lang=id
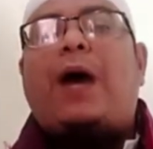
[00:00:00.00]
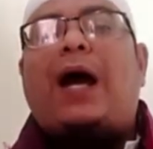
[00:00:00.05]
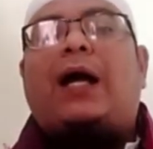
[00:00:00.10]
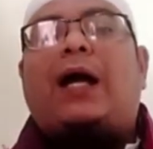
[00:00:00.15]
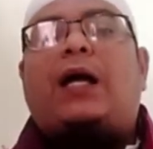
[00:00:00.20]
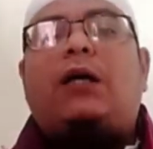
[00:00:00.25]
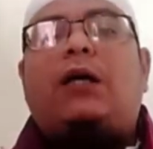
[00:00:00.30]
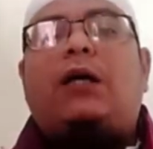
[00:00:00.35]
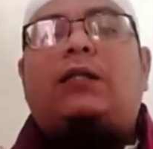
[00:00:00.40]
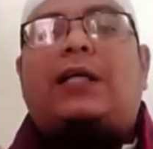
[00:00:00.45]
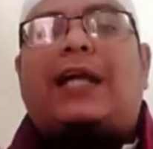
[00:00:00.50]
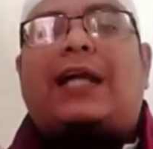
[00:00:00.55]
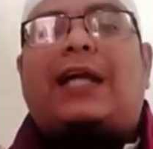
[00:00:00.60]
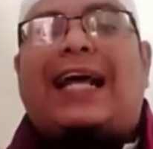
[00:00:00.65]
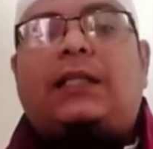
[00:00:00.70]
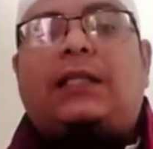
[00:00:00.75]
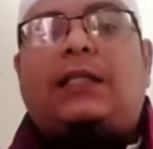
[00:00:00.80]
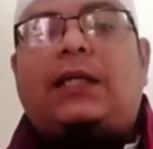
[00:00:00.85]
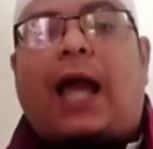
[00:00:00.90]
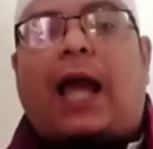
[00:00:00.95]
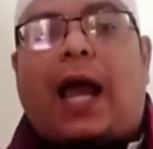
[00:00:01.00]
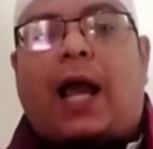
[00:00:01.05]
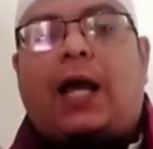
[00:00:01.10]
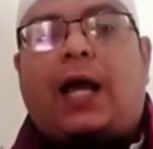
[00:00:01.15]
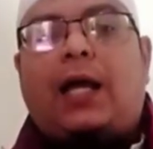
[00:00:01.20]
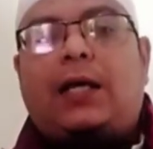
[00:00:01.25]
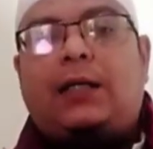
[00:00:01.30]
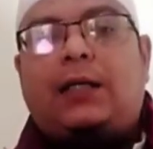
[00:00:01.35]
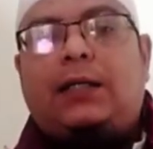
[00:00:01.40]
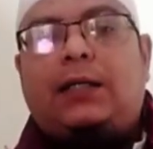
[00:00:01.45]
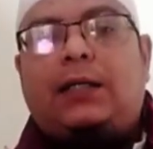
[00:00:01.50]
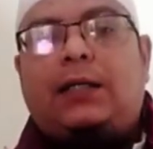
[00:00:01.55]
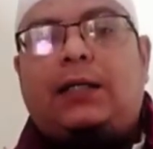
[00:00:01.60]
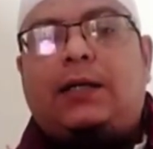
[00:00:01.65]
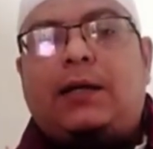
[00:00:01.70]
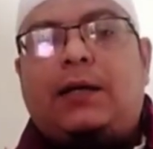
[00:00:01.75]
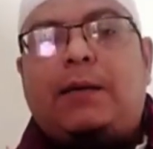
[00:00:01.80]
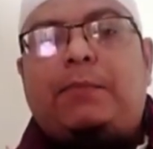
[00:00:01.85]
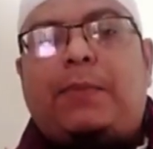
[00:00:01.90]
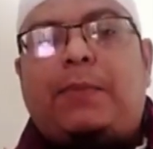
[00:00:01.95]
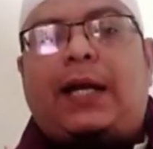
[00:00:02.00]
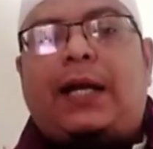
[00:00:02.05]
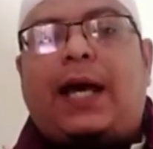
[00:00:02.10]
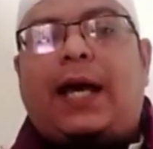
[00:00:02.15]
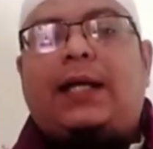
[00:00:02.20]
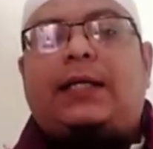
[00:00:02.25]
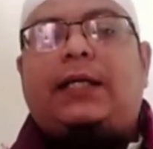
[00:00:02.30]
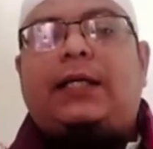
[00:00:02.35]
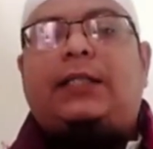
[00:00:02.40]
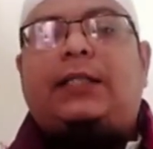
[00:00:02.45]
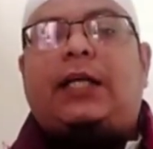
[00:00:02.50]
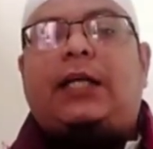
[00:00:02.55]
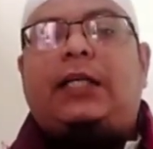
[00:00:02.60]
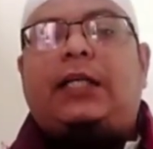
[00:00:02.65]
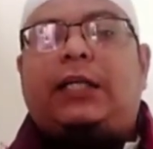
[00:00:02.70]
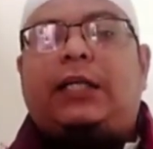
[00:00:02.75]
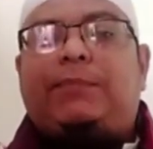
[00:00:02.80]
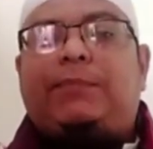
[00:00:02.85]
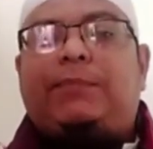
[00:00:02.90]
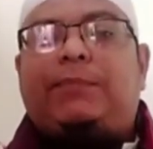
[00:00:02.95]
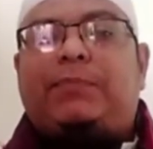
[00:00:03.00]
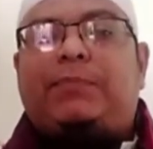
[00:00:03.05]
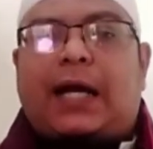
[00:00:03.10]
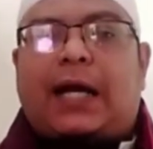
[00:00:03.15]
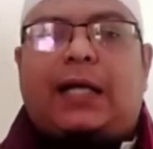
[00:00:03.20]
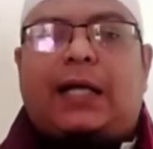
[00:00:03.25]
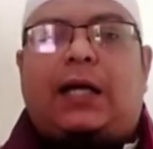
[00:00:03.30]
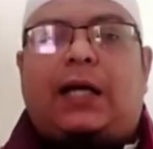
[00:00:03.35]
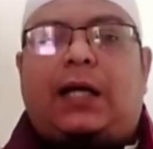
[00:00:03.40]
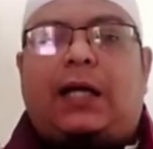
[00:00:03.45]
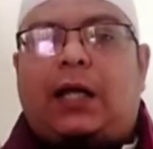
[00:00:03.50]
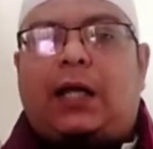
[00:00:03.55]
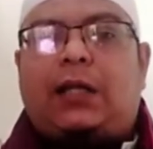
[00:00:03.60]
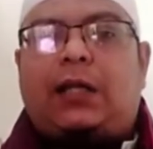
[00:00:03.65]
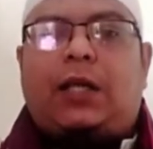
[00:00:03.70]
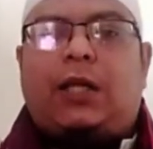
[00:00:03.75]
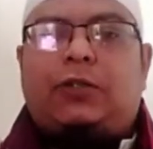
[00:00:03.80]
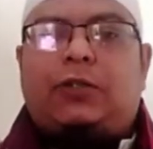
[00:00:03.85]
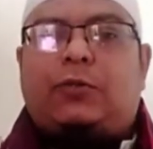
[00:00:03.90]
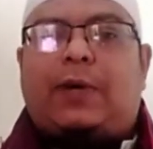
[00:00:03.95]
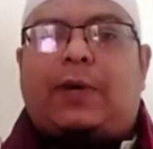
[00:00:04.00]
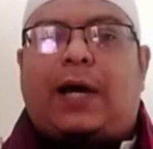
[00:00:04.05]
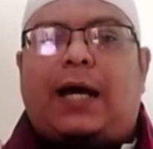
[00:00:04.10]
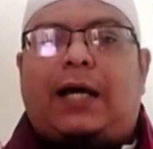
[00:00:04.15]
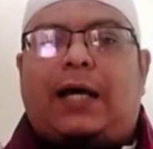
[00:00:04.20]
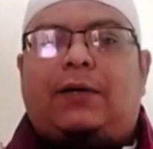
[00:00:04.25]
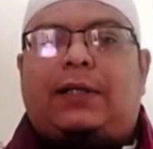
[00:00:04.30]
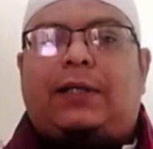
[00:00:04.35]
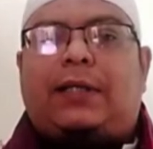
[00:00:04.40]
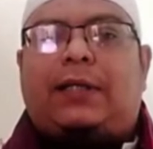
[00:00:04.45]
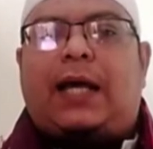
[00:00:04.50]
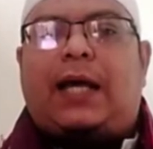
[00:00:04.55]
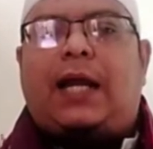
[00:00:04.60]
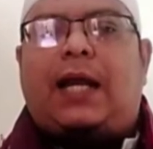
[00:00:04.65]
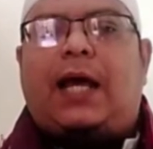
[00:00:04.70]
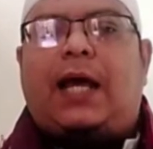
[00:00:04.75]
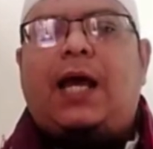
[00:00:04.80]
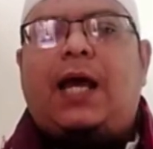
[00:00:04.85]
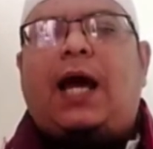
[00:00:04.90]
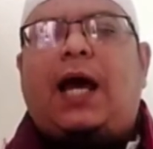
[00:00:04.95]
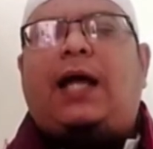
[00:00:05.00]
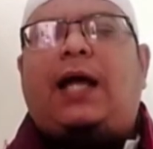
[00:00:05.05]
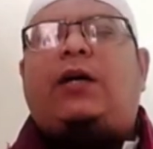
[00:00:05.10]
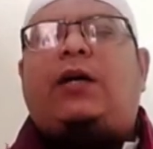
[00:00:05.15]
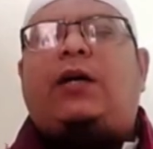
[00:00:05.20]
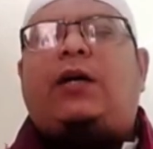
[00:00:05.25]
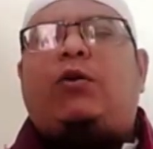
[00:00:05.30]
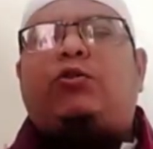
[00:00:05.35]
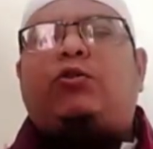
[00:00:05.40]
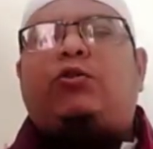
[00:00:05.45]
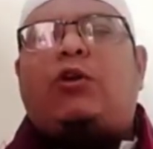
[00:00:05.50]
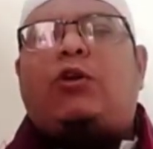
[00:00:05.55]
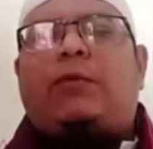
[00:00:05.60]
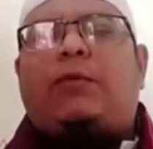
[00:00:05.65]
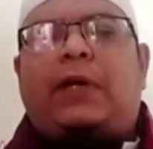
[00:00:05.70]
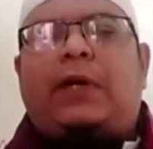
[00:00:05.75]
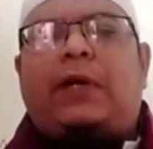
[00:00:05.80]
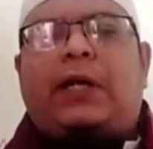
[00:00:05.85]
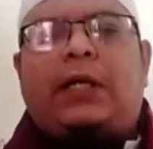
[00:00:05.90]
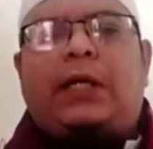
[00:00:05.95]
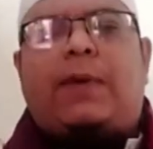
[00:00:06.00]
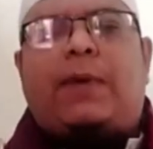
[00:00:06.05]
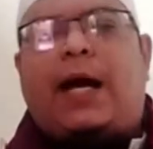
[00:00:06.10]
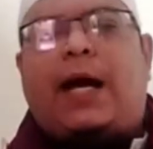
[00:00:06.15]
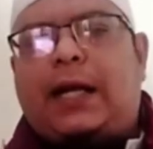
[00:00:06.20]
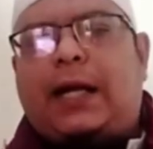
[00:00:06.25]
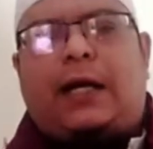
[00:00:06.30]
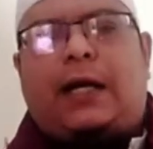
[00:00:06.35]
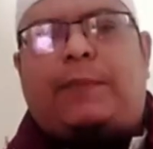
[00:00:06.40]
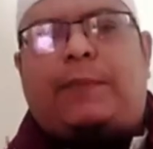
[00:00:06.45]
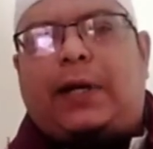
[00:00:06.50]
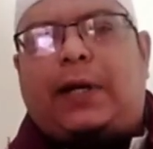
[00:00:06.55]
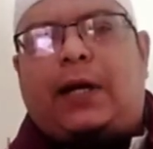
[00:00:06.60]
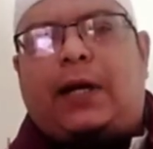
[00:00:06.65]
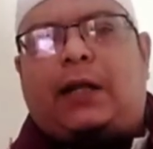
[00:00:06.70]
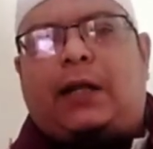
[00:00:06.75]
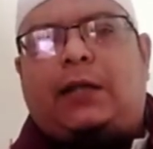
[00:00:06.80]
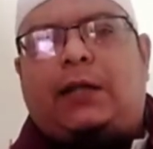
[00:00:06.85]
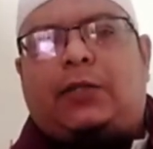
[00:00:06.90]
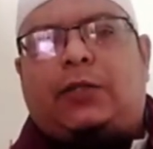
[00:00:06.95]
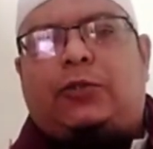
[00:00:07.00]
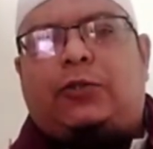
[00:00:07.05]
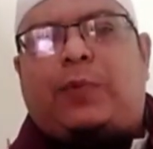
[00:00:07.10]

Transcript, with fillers: Padahal kita diciptakan oleh Allah subhanahu wa ta'ala hanya untuk beribadah kepada Allah Subhanahu wa taala, hanya untuk